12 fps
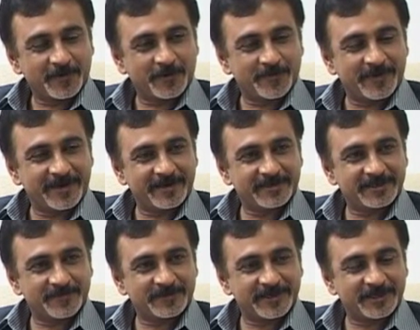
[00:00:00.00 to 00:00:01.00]
और मेरे
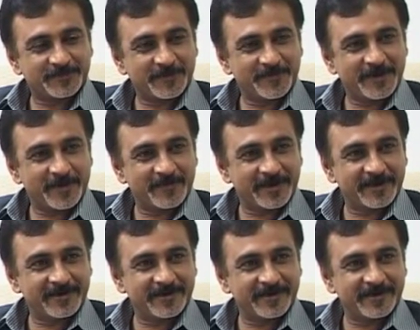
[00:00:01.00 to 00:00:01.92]
हिसाब से इसमें भी आप एग्रीड